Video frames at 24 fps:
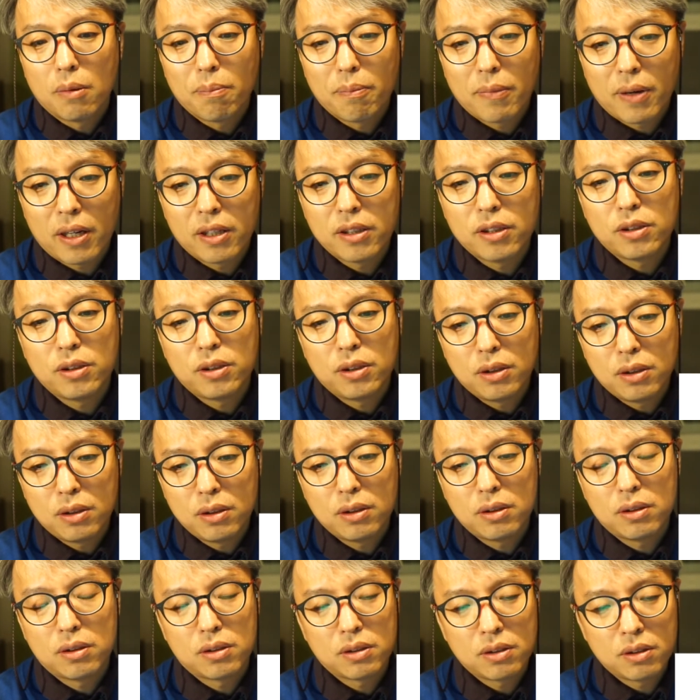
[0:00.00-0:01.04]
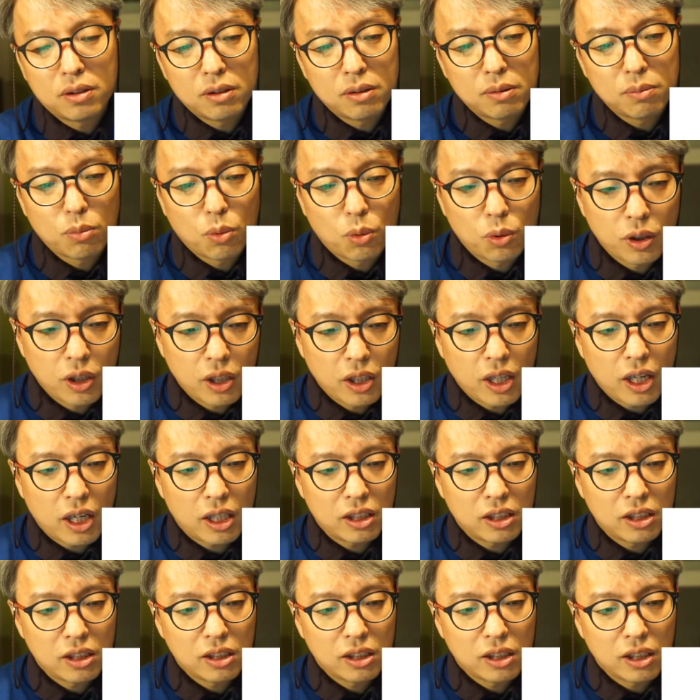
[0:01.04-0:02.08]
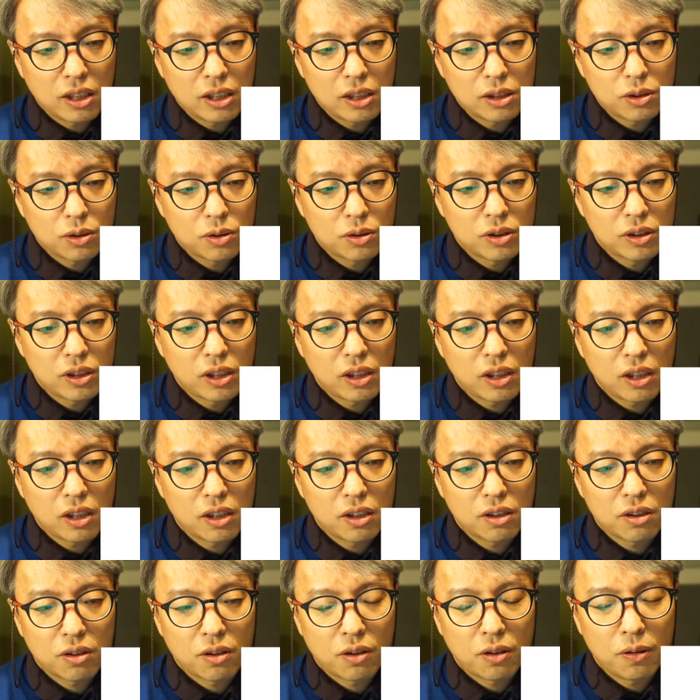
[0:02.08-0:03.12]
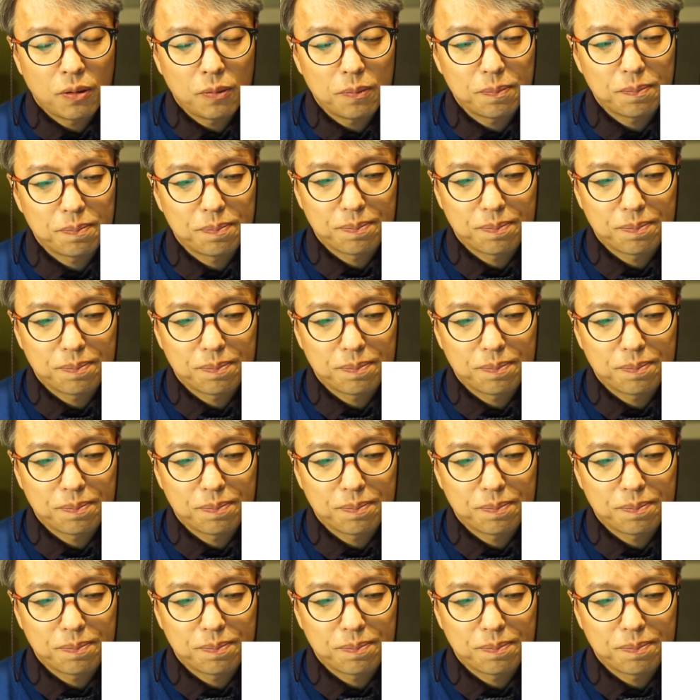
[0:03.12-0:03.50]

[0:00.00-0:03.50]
많이 쓰는 모델이 아닌가 저는 생각이 들어요.